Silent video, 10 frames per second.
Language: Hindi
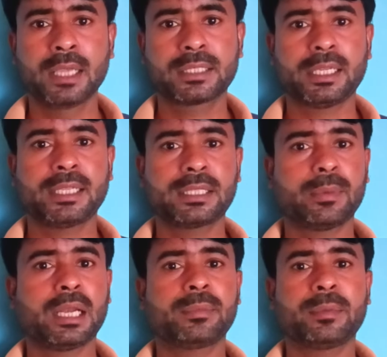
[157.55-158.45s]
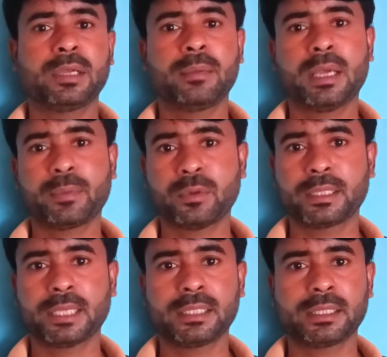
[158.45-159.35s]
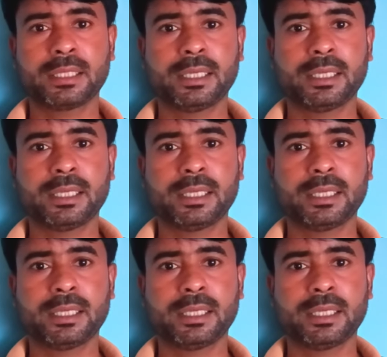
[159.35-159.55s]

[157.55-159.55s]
चलिए इसके बारे में भी हम आपको बता देते